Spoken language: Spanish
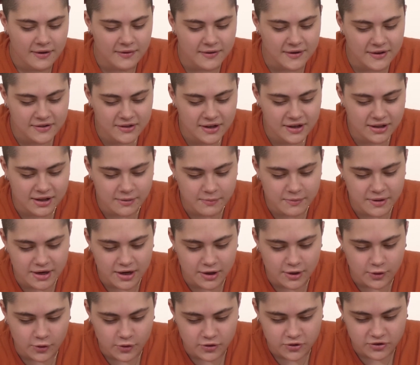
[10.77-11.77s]
Decía también
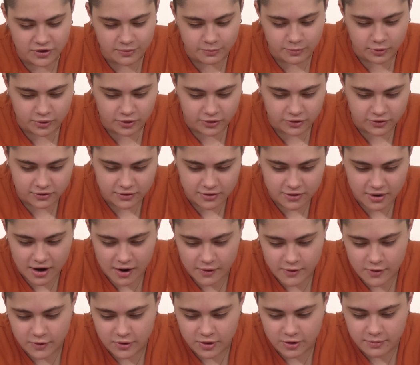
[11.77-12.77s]
a los discípulos,
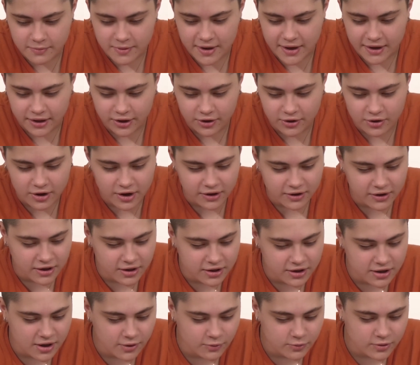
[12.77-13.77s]
había un hombre rico que
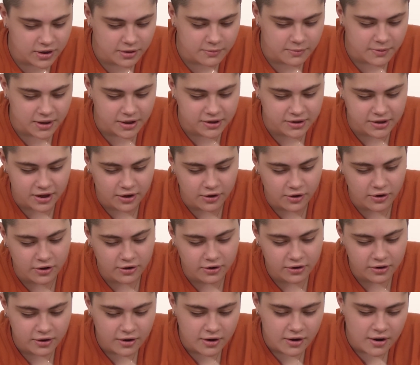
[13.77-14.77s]
tenía un administrador
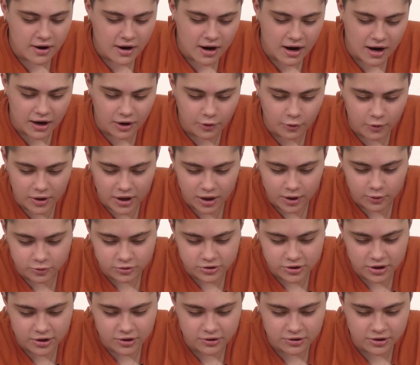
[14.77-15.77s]
al cual
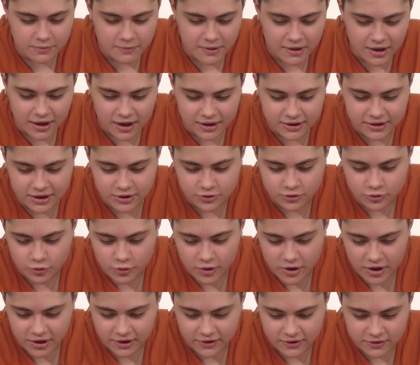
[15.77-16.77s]
acusaron de malgastar sus
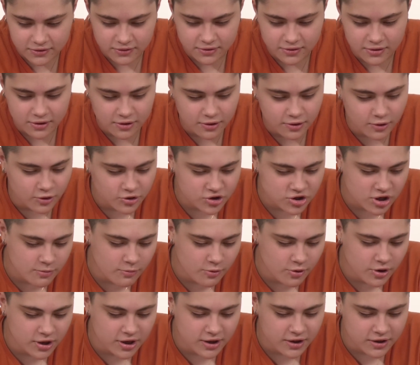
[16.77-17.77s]
bienes. Lo
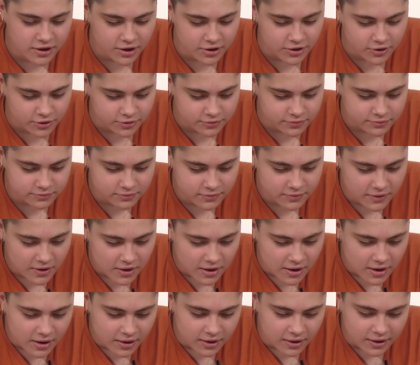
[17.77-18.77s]
llamó y le dijo,
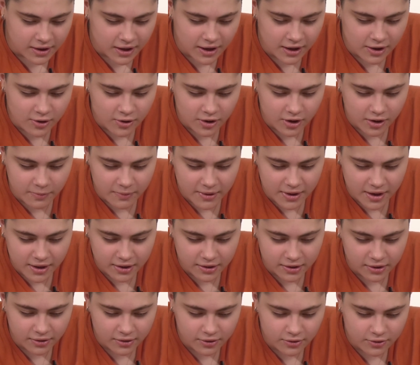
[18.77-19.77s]
¿qué es lo que me
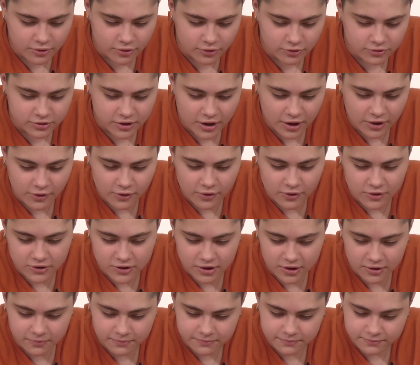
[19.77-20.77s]
han contado de
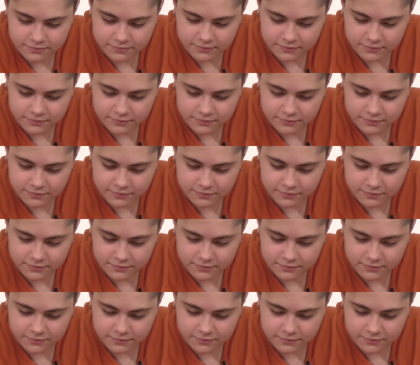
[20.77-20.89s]
ti?